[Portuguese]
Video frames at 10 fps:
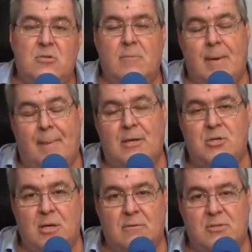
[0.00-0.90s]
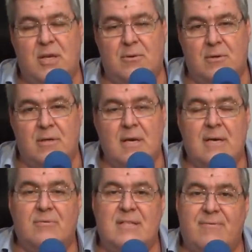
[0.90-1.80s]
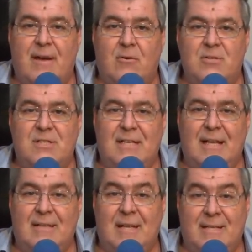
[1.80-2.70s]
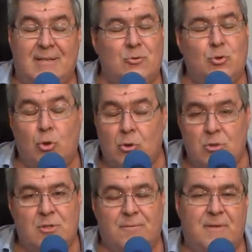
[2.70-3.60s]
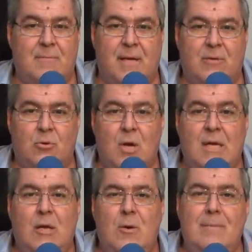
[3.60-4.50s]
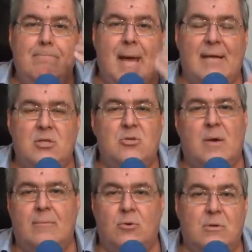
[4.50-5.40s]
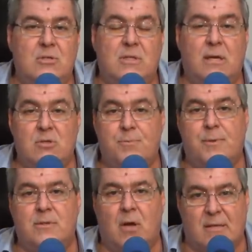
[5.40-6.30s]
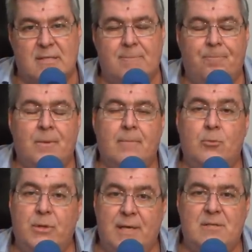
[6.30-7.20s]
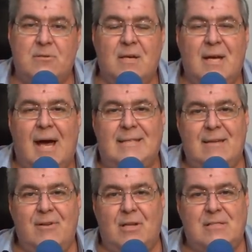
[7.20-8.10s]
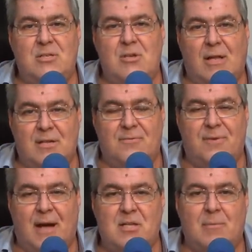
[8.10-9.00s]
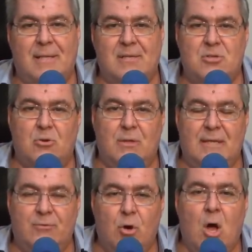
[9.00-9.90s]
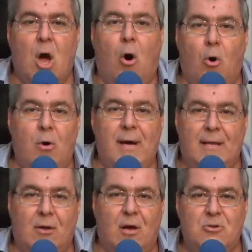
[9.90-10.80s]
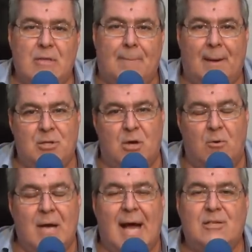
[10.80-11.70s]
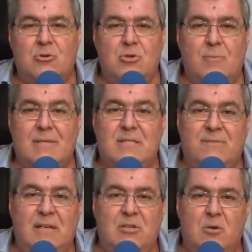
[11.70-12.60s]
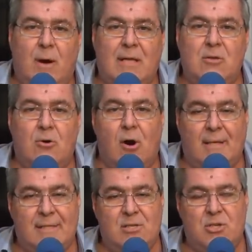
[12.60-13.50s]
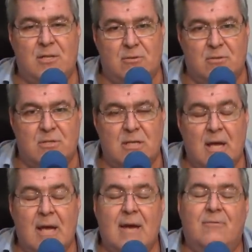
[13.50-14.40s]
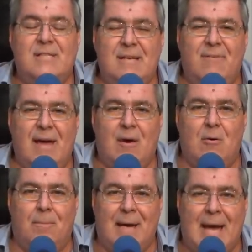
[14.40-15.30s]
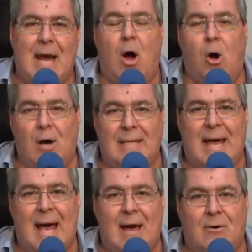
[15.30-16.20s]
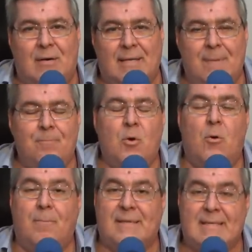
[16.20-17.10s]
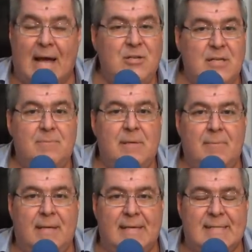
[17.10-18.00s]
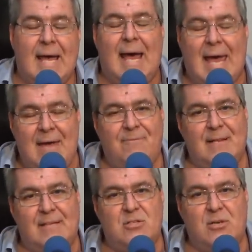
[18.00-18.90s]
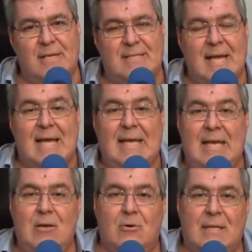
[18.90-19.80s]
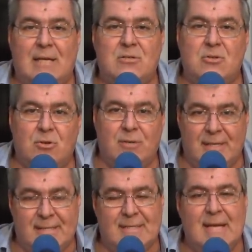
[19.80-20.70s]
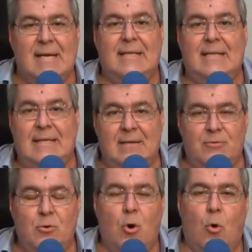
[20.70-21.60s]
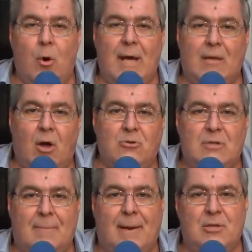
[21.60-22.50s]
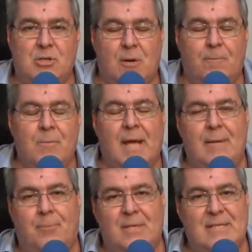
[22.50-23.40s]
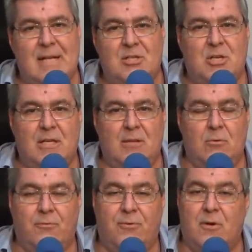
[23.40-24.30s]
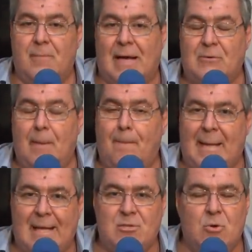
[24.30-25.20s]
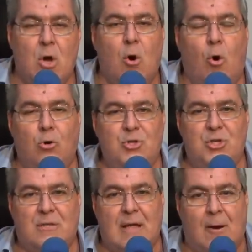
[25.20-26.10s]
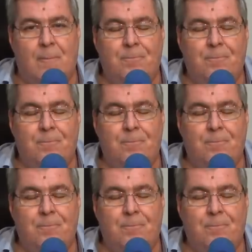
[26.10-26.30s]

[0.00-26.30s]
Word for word: sobre a paixão do Senhor, você vai conseguir entender todo o sofrimento e o imenso amor de Deus por nós. Por isso, a TV Nossa Senhora de Fátima lançou o livro O Relógio da Paixão, as últimas 24 horas de Jesus. Você vai acompanhar hora a hora com passagens bíblicas, reflexões e orações. Livro O Relógio da Paixão, ele pode ser adquirido no formato impresso ou digital